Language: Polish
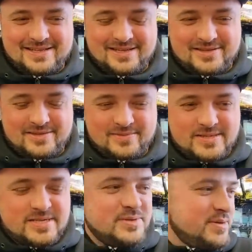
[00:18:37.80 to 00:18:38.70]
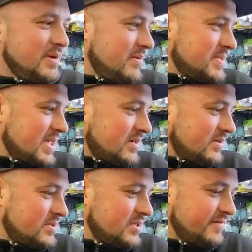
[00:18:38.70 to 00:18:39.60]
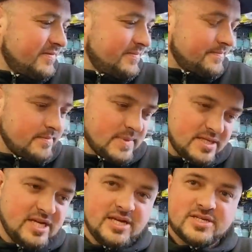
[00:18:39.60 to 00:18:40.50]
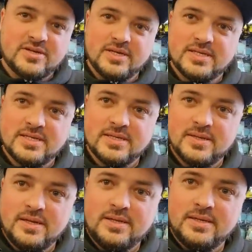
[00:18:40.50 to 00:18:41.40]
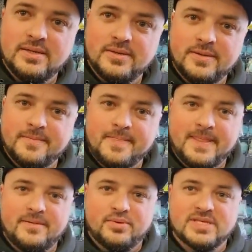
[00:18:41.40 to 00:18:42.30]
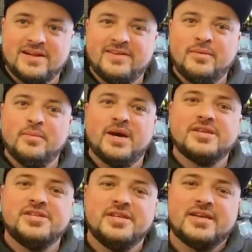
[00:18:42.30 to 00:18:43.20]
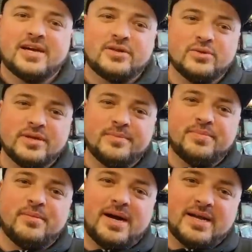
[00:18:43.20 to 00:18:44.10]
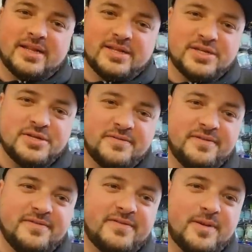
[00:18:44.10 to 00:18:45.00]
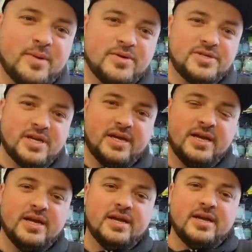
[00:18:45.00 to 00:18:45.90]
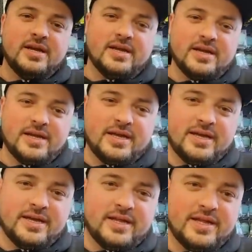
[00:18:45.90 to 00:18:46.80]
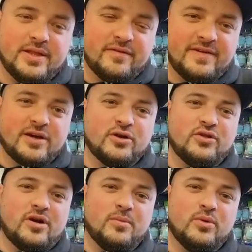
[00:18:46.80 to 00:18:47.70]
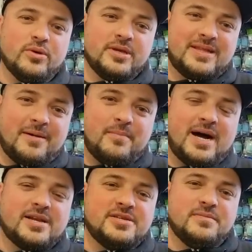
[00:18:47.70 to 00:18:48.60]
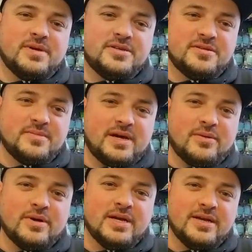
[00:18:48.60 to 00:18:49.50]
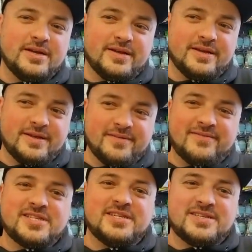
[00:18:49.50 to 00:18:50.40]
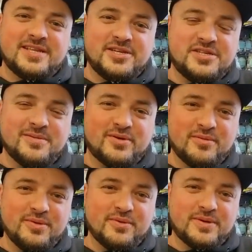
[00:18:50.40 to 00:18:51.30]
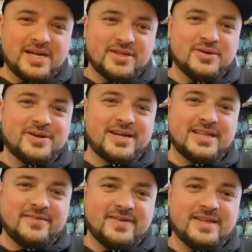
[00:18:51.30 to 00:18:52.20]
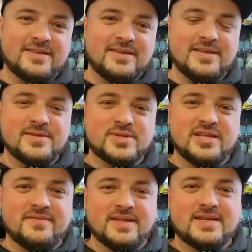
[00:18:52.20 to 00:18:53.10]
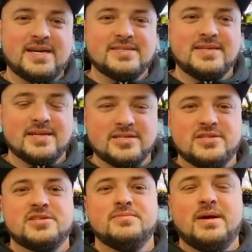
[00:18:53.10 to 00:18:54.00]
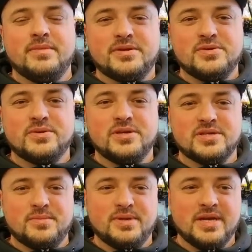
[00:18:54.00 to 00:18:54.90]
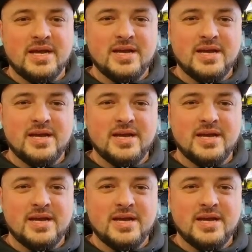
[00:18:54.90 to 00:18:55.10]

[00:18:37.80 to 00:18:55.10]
No, czymś miłym zakończyć. Może Ciężko. Laskę, laskę może pozdrów. Pozdrawiamy Marcinka, który pomaga teściowi w remoncie e, nowego domu i tam Marcin będzie miał E, właśnie z teściem robią kantorek na wędki i sprzęt wędkarski, także trzymamy kciuki, żeby